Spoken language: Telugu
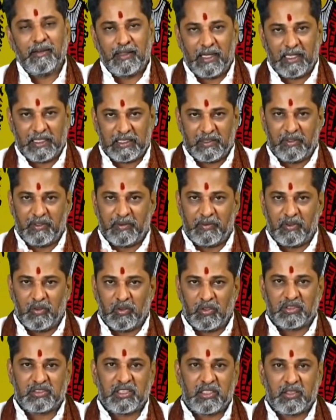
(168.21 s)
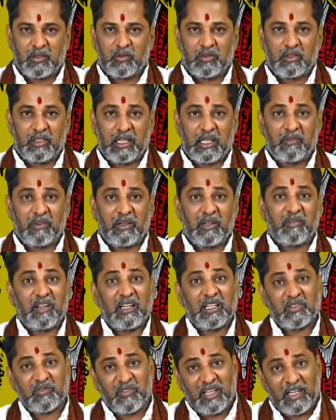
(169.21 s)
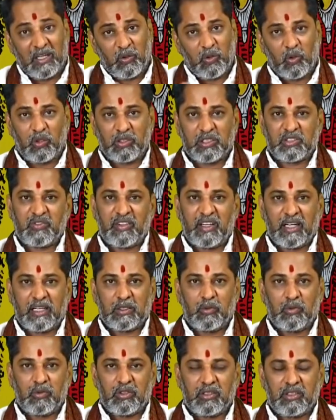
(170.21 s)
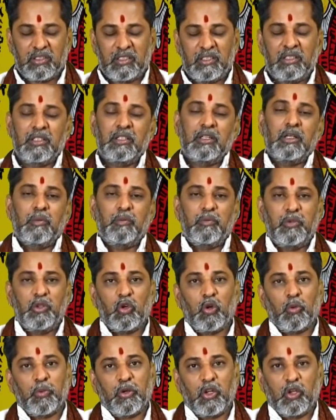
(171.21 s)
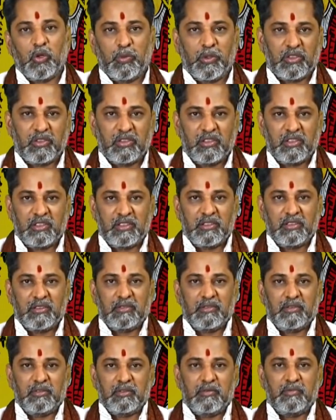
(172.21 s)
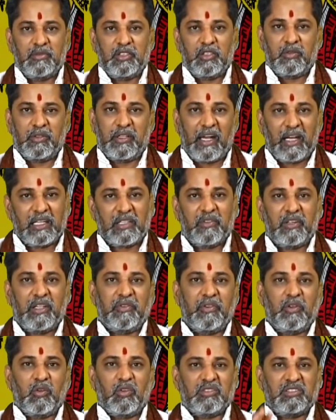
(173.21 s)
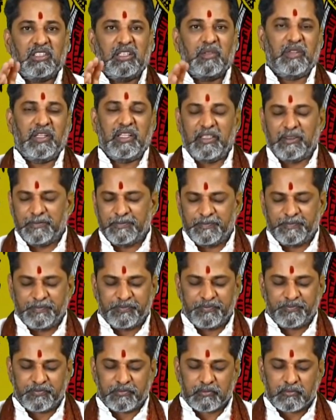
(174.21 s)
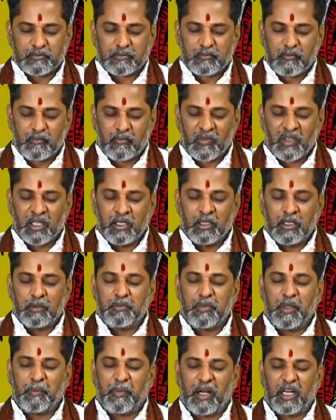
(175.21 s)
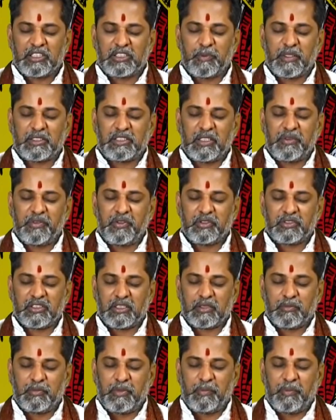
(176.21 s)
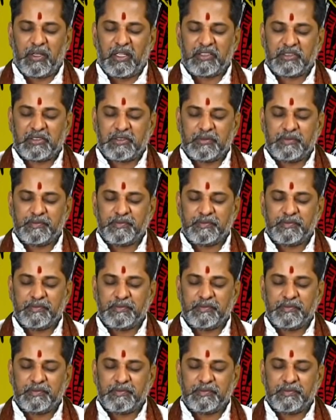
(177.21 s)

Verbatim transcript: యాక్టివ్ లైఫ్లోకి వస్తారు దానివల్ల వాళ్ళ వాళ్ళకు కూడా కొంత స్వార్థం ఉంటుంది మీకు ఉపయోగపడుతుంది మీరు యాక్టివ్ లైఫ్లోకి వస్తారు మళ్ళీ మీ పాస్ట్ ప్రజెంట్ ఫ్యూచర్ మీ పాస్ట్